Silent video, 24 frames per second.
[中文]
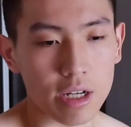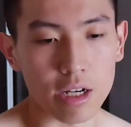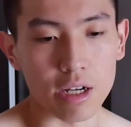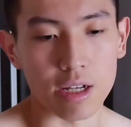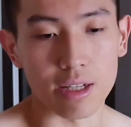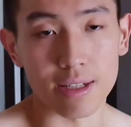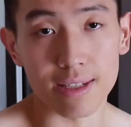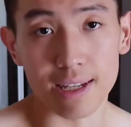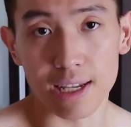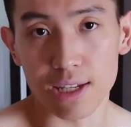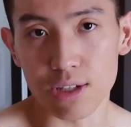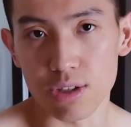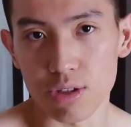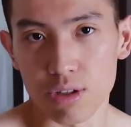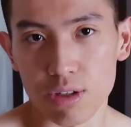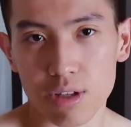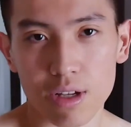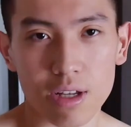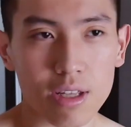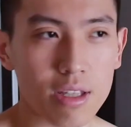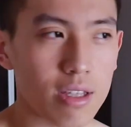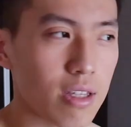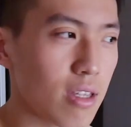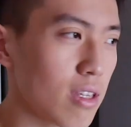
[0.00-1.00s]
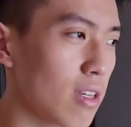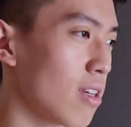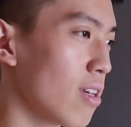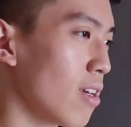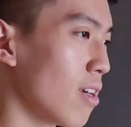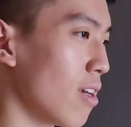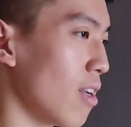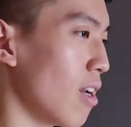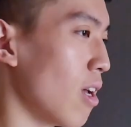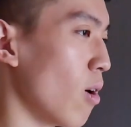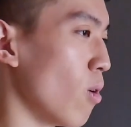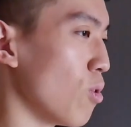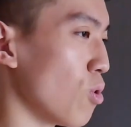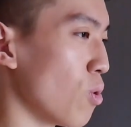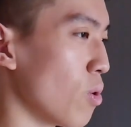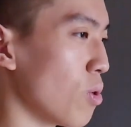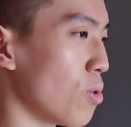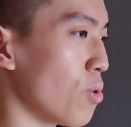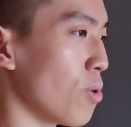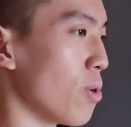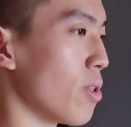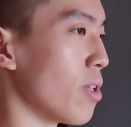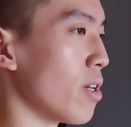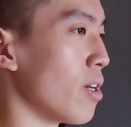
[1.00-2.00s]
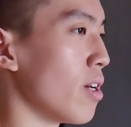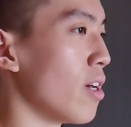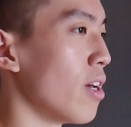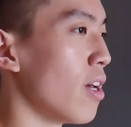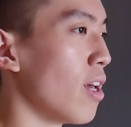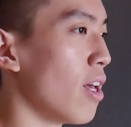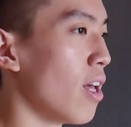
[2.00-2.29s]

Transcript: 卡三十天，然后我就会觉得，